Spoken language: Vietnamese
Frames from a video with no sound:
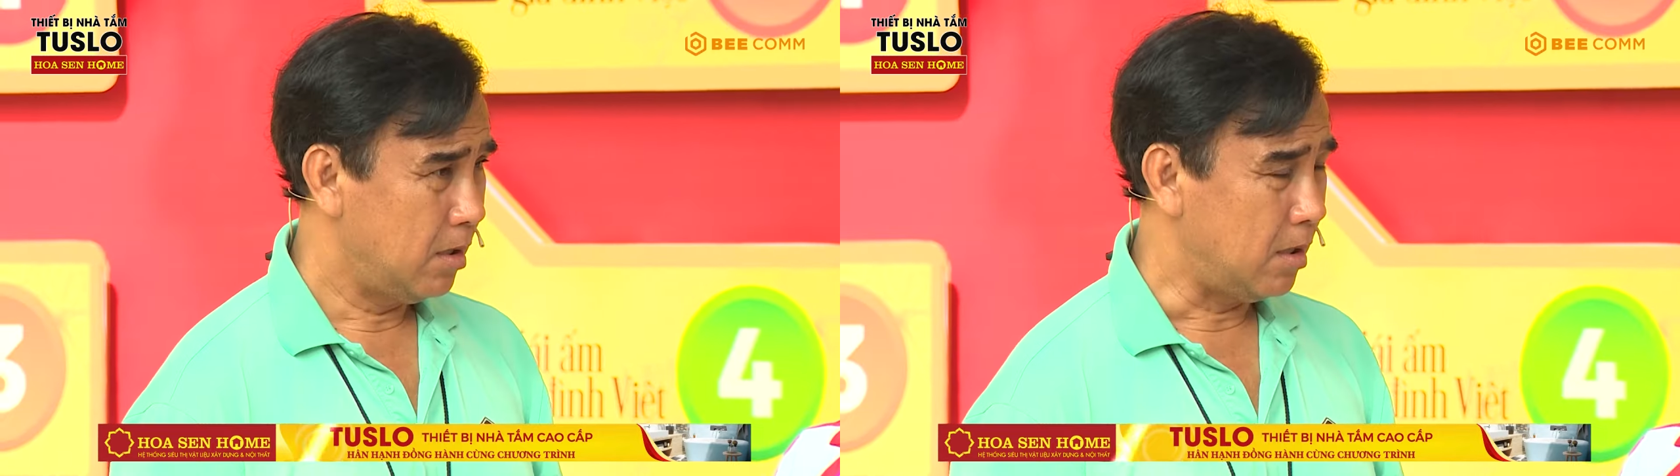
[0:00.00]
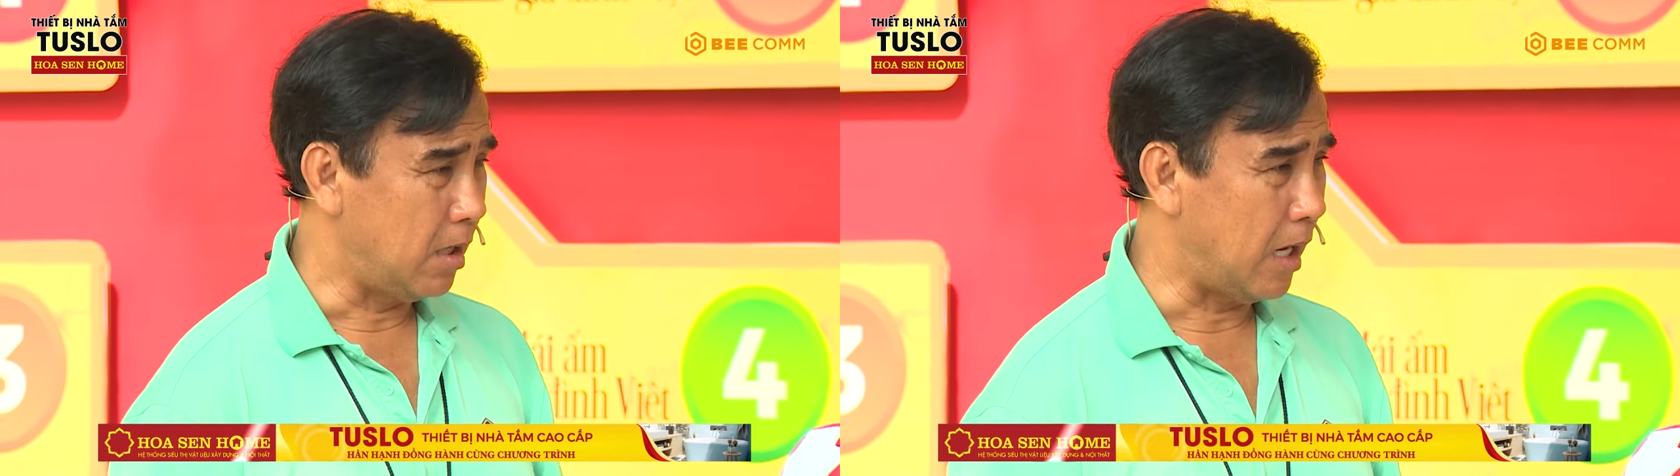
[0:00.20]

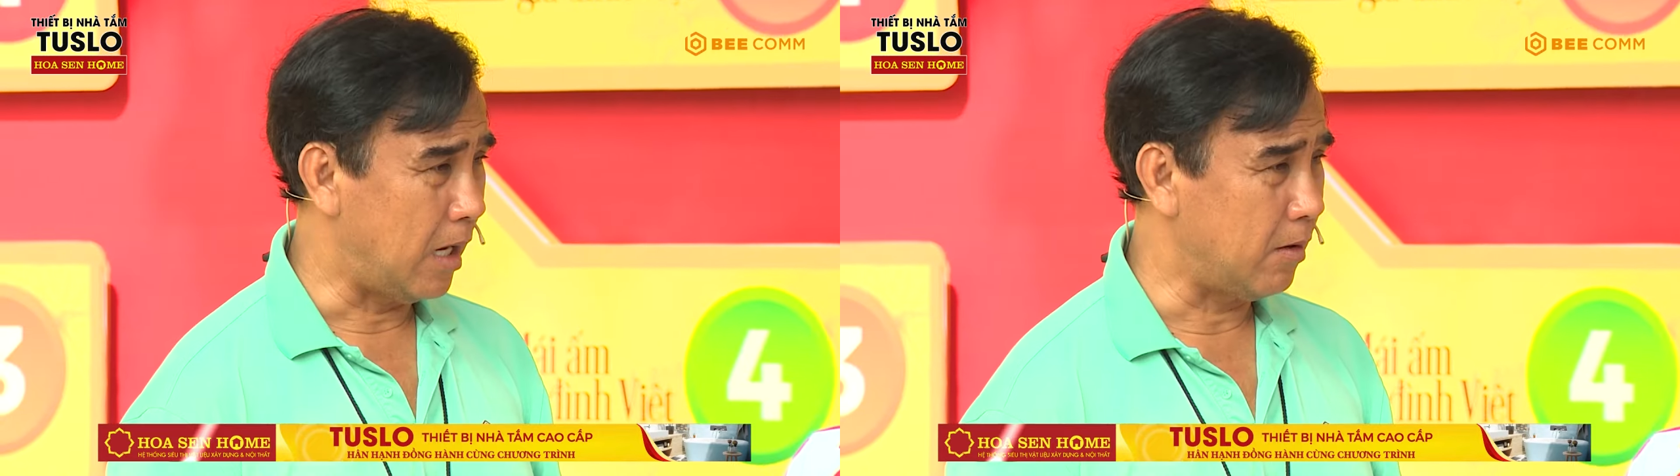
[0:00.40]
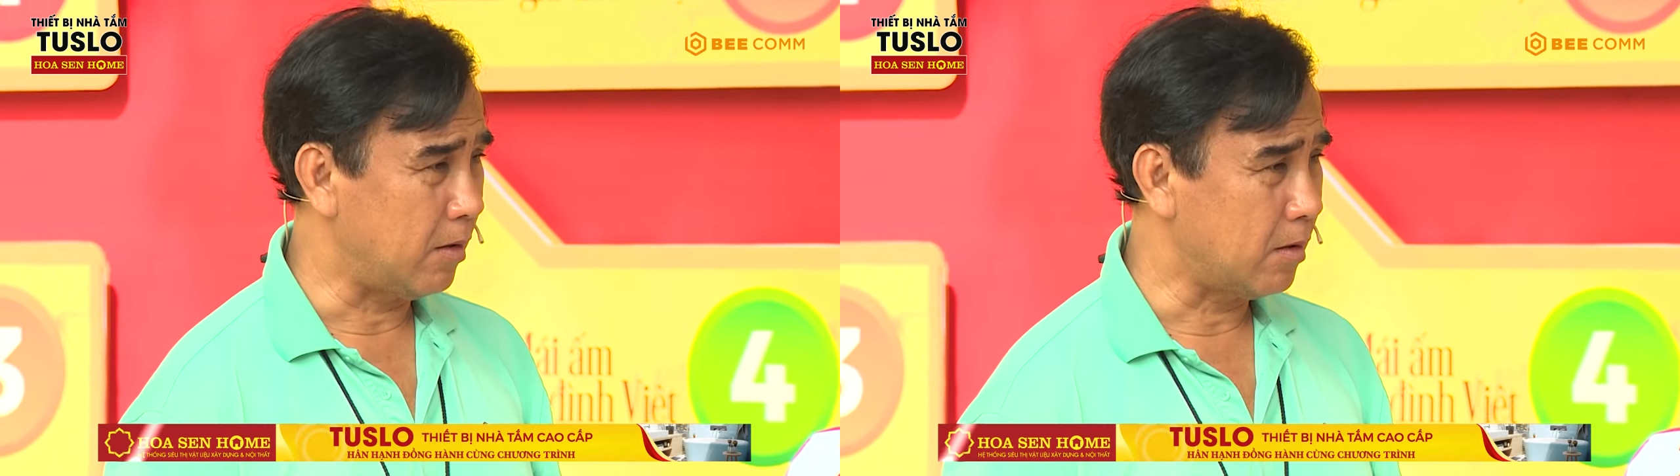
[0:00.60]

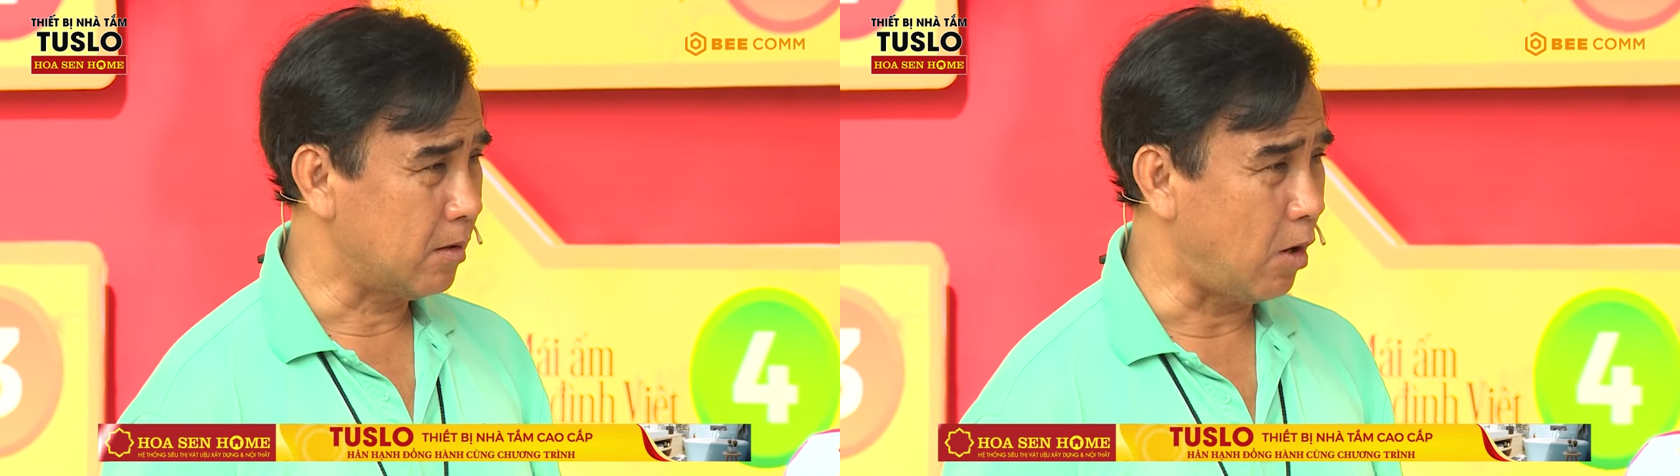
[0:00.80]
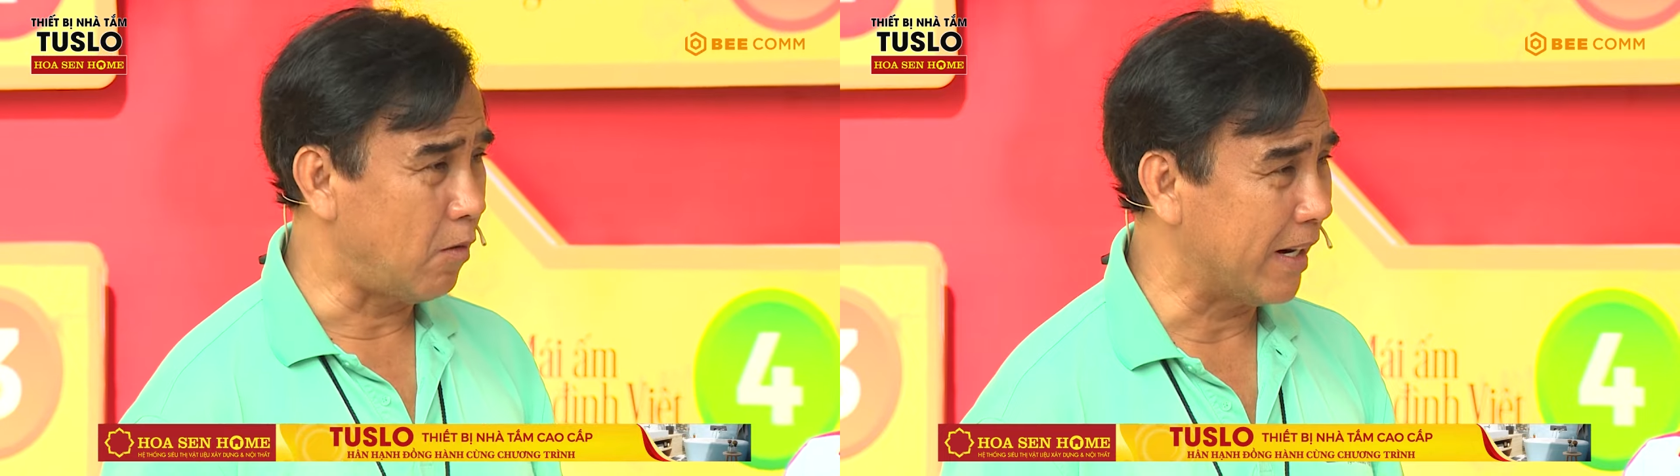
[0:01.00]
Là
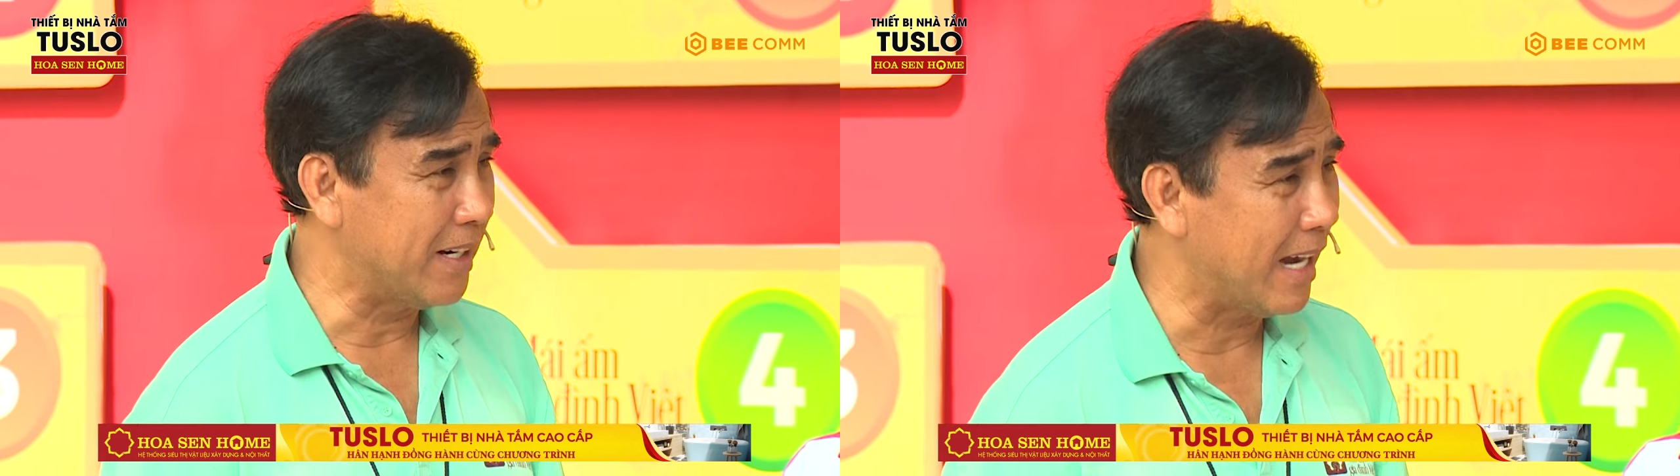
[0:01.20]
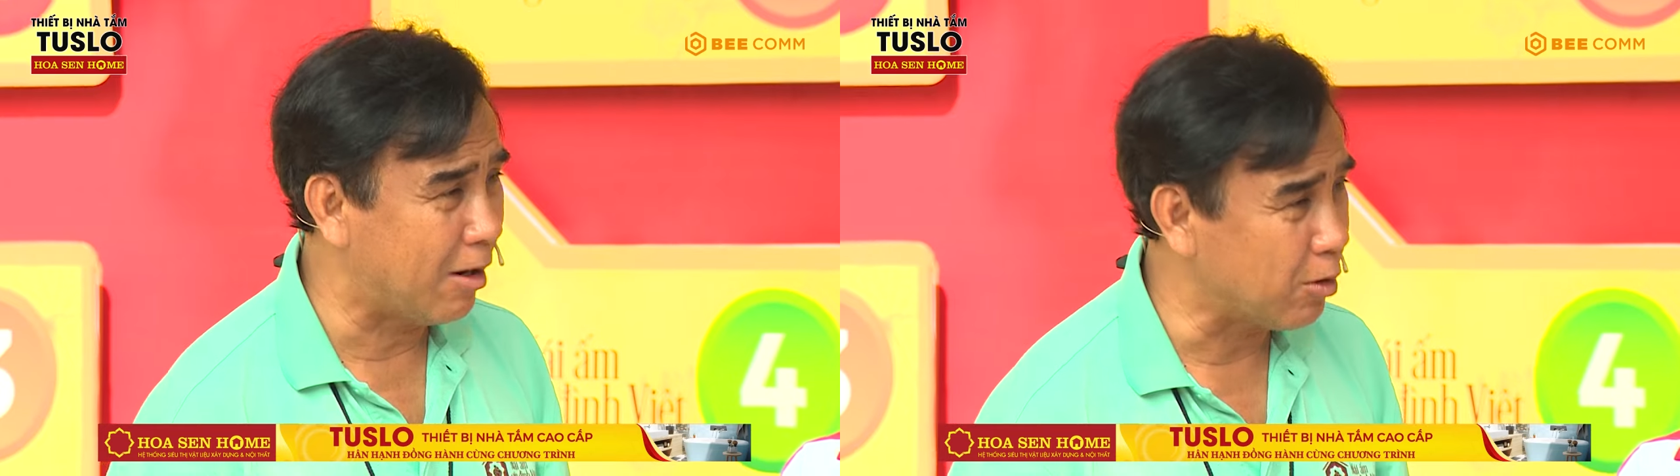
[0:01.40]
còn phải đi lao